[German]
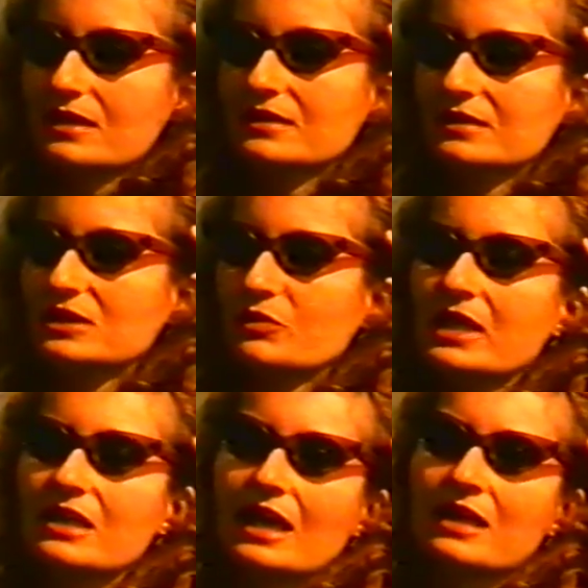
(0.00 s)
Äh,
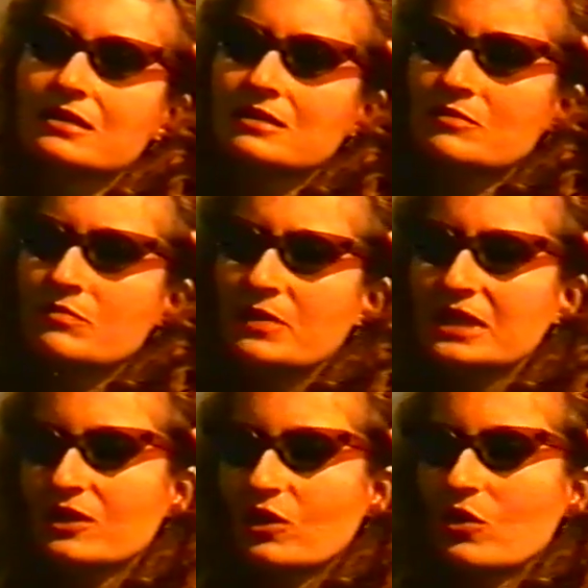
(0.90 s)
Swinging London,
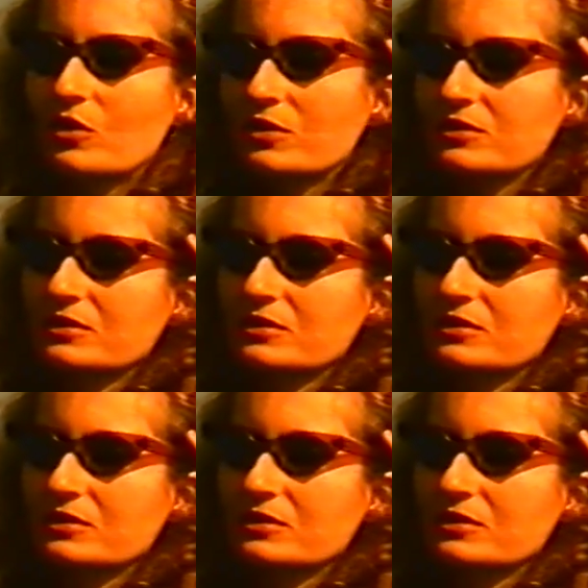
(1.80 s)
Mini-Rock,